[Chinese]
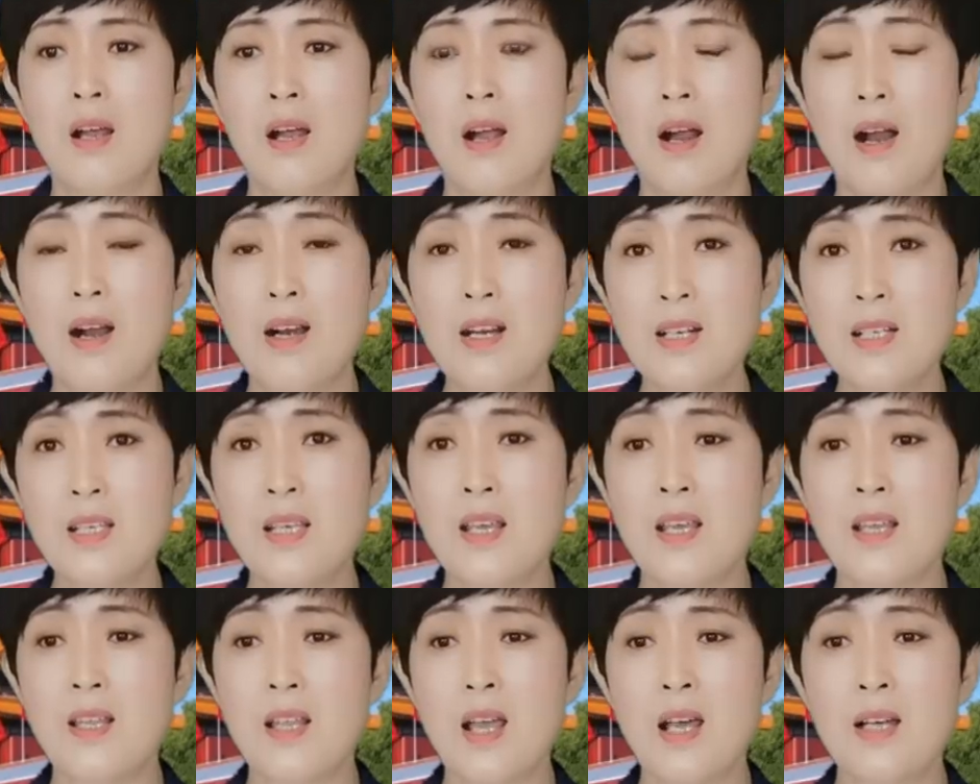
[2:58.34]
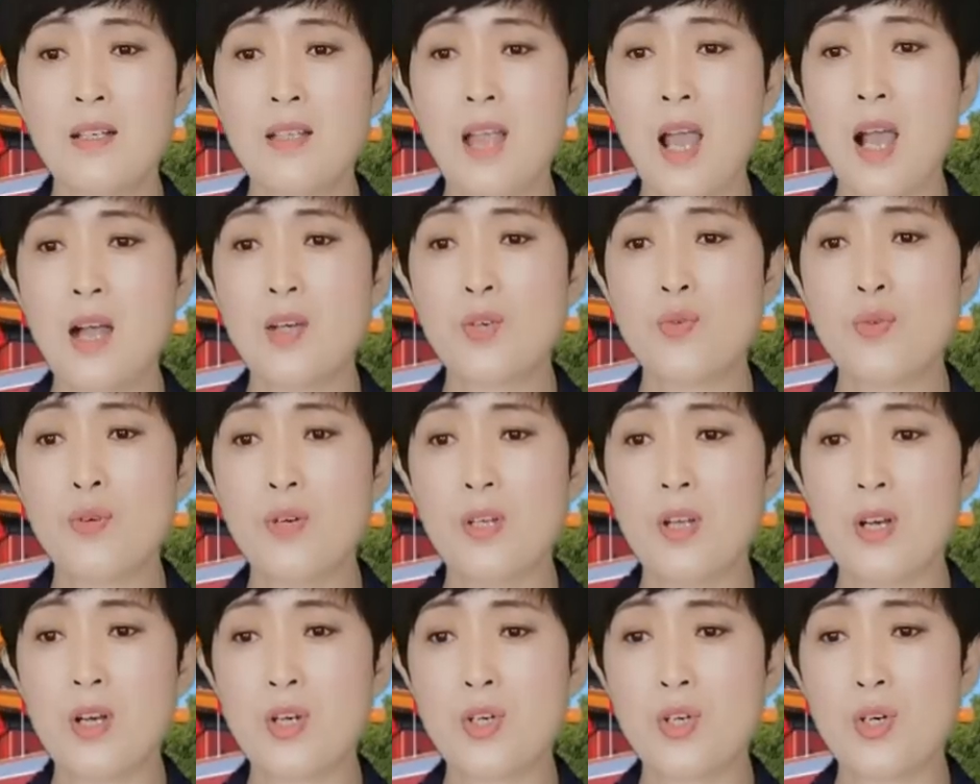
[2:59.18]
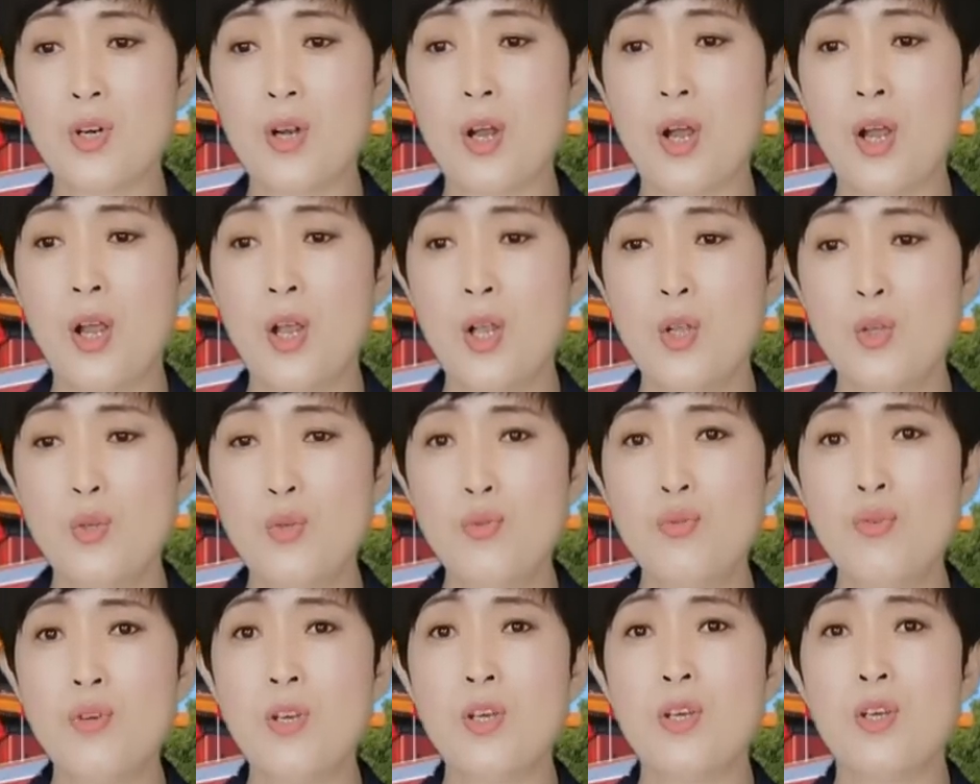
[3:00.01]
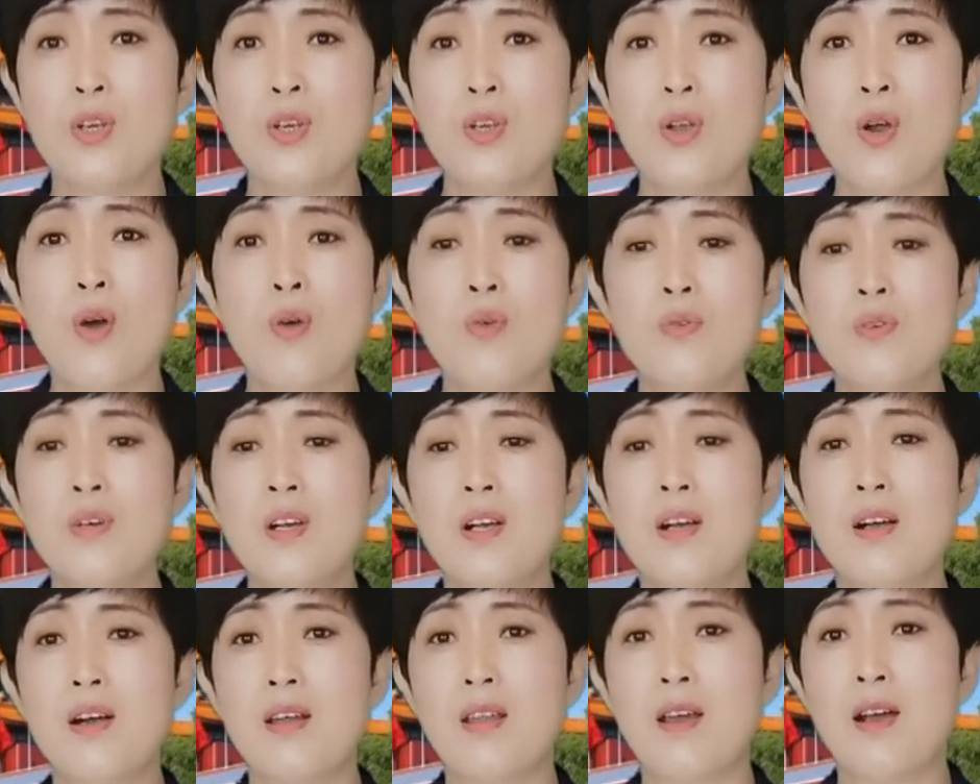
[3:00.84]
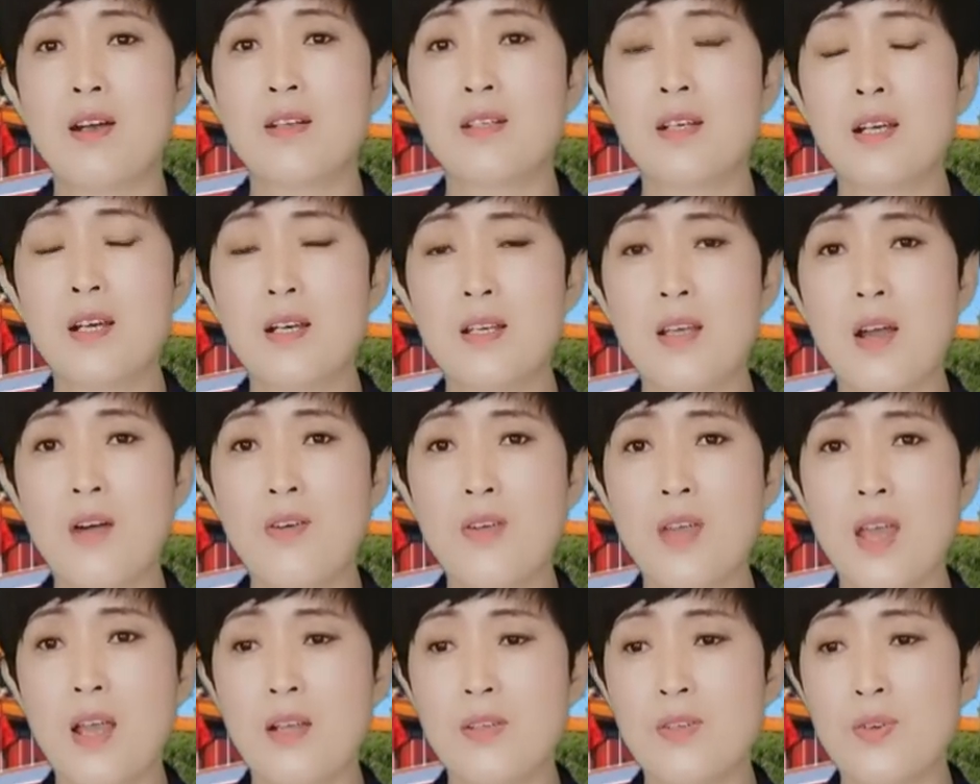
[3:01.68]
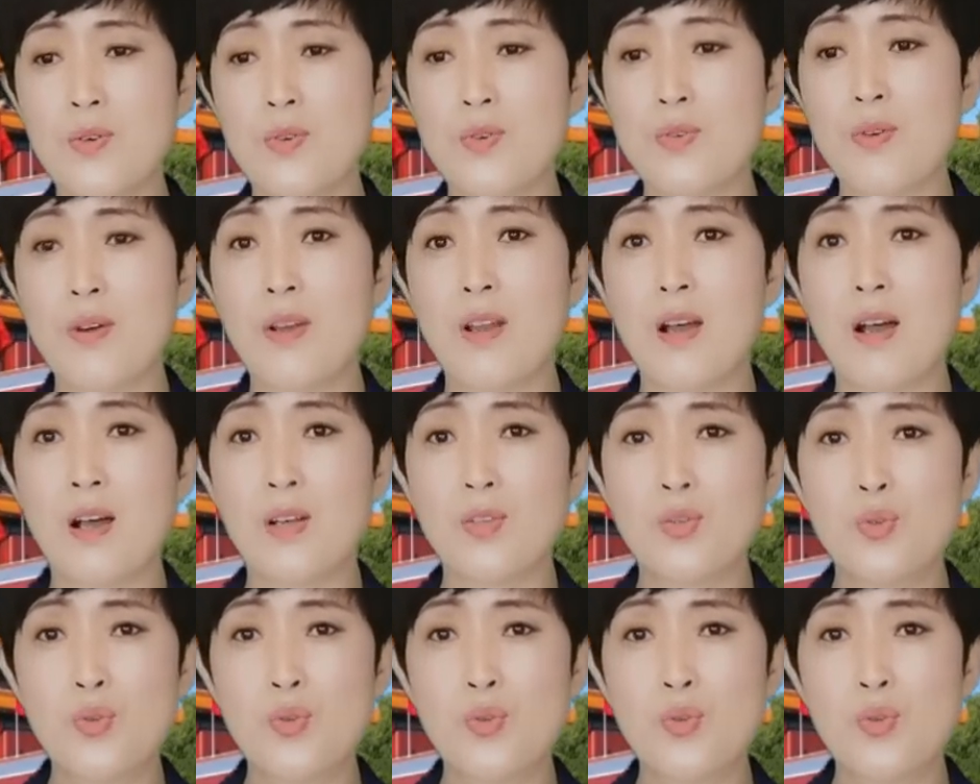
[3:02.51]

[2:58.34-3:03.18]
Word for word: 而且呢，他说的是。最有可能这个谣言就是说呢，